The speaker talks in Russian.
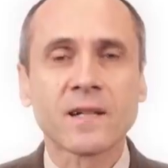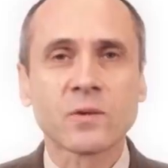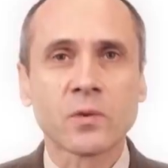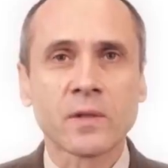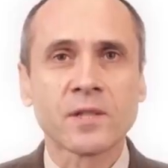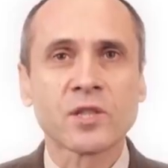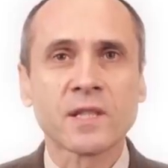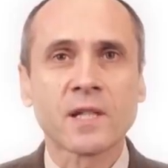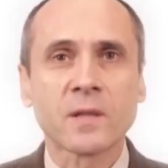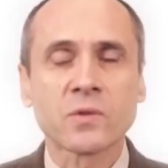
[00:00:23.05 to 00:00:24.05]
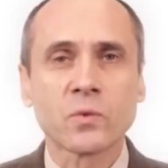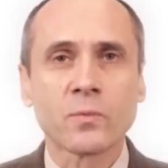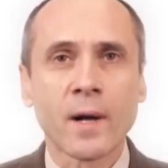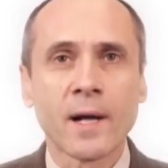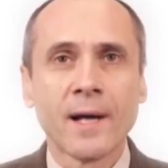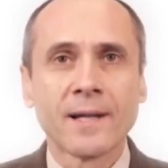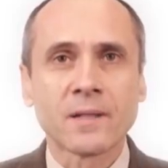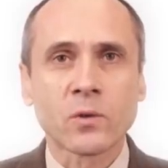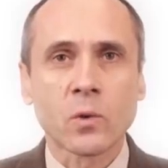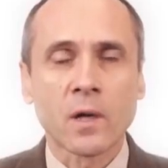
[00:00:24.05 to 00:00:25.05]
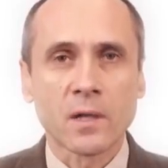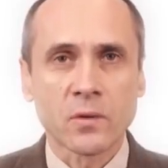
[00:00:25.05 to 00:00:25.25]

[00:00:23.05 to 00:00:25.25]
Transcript: которые начертала судьба на руках